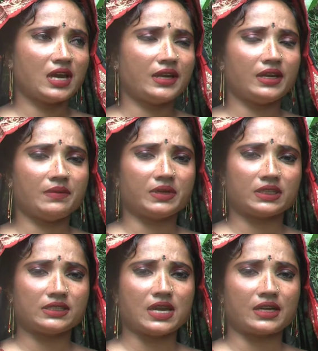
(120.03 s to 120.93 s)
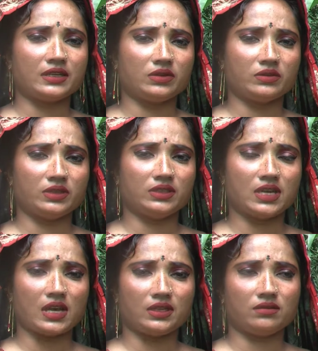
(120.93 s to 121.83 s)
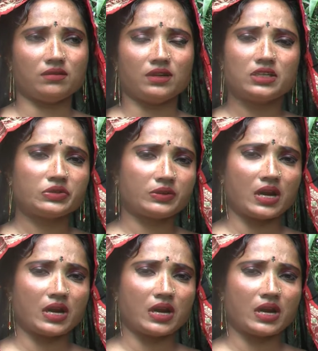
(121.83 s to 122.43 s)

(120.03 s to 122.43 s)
চায় না আমি একটা চাকরি করি চাকরি করলে কিছু